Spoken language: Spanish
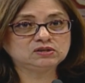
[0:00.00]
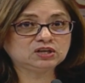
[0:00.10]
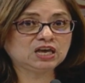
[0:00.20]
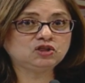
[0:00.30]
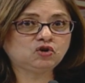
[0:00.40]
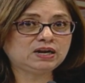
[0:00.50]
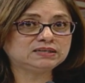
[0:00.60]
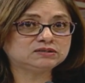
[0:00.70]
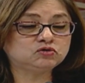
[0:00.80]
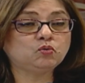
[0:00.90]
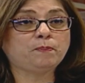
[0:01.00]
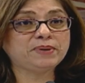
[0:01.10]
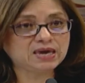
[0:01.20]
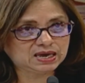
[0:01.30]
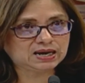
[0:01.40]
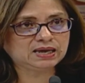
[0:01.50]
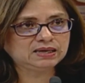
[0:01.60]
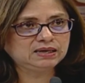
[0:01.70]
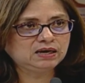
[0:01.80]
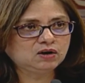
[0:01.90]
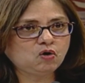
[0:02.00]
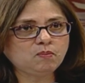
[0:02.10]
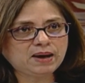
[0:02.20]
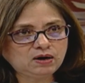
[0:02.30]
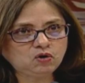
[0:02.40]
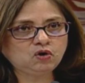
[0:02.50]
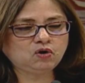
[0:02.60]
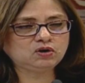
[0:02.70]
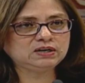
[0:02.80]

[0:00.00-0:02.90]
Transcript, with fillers: que no les supiera con mal olor